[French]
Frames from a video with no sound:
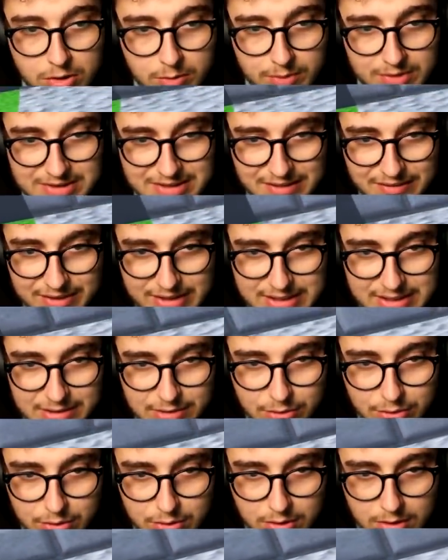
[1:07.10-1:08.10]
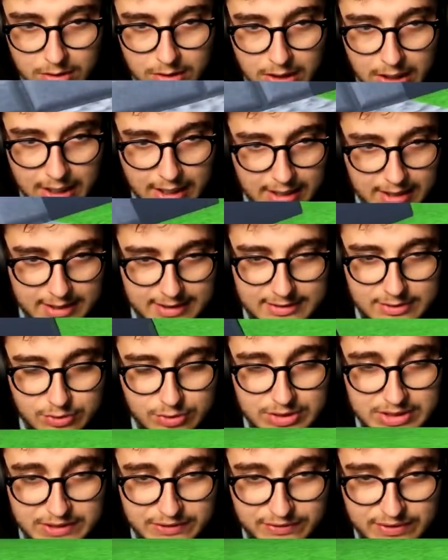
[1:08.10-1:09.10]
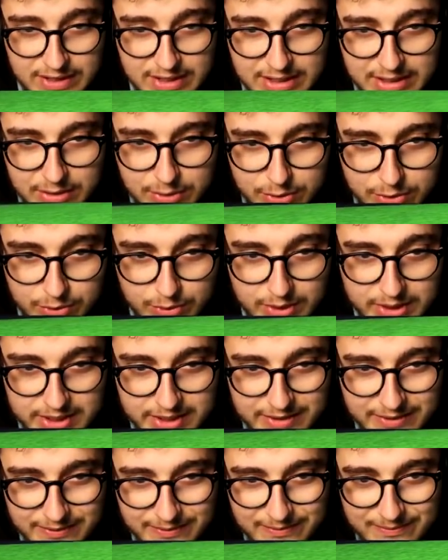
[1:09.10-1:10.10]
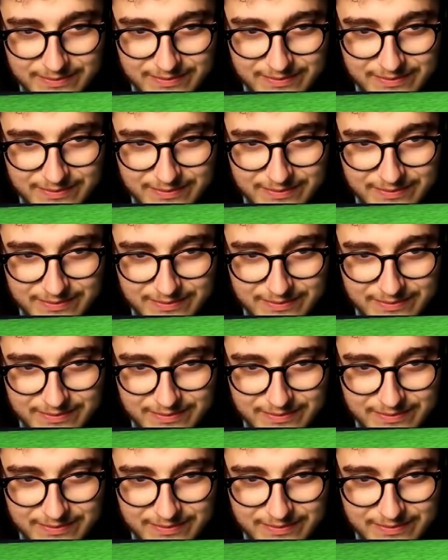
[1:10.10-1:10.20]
comment ça va Diego eh, Tu kiffes les Lego toi hein